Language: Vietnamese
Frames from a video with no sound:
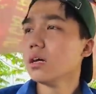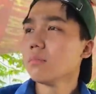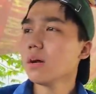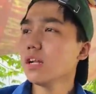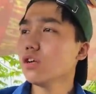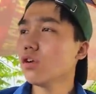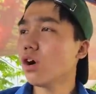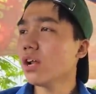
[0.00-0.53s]

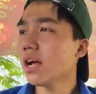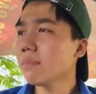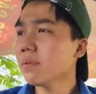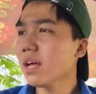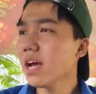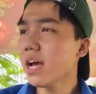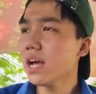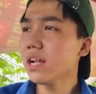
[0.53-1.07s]
bạn đừng nói lắm
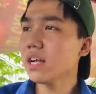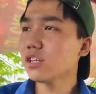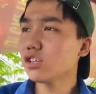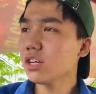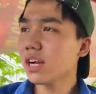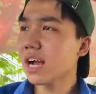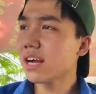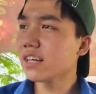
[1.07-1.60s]
thế để cho
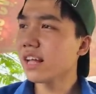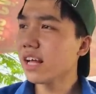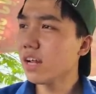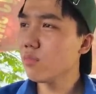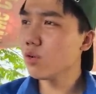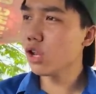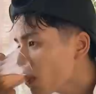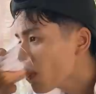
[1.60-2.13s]
người khác cứ thấy
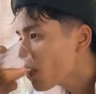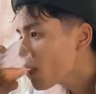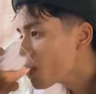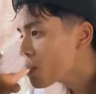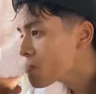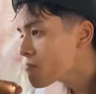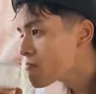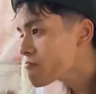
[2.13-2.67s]
là muốn
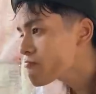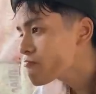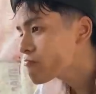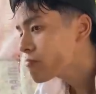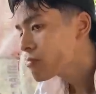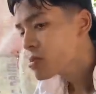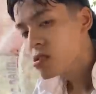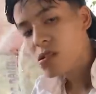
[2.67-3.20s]
nói
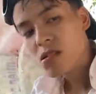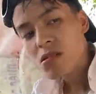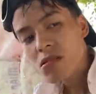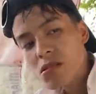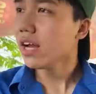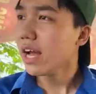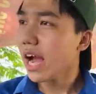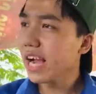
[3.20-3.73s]
bạn hiểu như
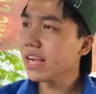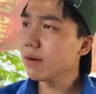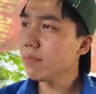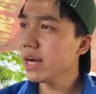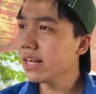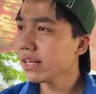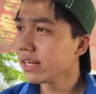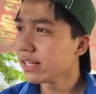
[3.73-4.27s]
này anh em
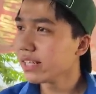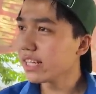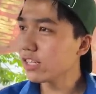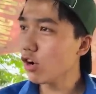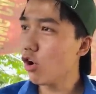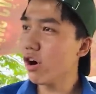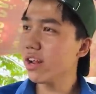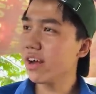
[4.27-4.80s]
mình ra
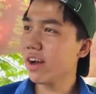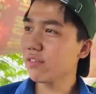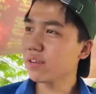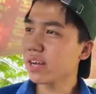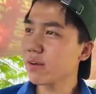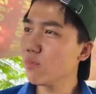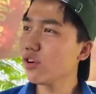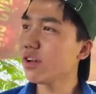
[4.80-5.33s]
xã hội là học
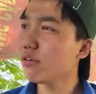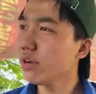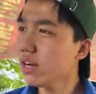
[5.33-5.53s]
được cái môn đạo